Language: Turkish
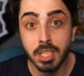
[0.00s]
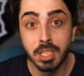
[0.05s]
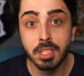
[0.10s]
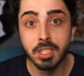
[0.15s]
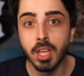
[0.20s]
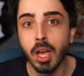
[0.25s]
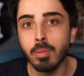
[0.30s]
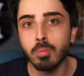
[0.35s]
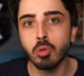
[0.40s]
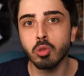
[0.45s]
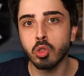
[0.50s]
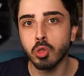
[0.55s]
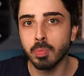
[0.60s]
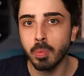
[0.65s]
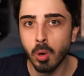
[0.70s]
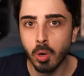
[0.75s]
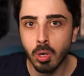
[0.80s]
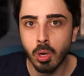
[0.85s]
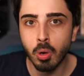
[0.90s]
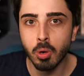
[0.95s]
İstanbul
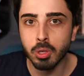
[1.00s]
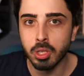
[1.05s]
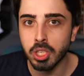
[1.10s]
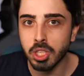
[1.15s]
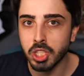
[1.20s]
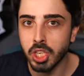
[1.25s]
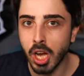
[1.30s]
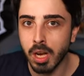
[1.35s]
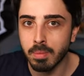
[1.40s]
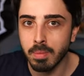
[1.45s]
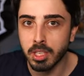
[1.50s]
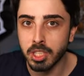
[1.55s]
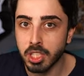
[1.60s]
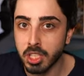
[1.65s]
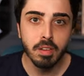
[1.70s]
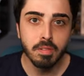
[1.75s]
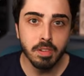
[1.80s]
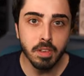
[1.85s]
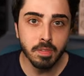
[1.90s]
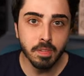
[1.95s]
Spor'la oynayacağı
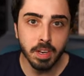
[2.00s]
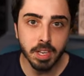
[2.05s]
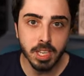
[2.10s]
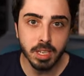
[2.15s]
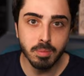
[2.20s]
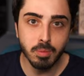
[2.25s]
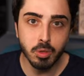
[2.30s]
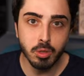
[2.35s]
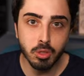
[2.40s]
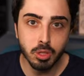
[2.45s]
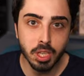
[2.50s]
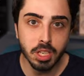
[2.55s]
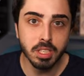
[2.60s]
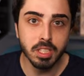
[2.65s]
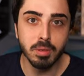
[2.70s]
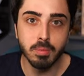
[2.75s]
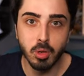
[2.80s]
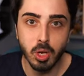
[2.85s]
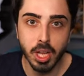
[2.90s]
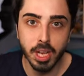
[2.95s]
maçı FIFA 23'te
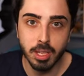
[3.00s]
simüle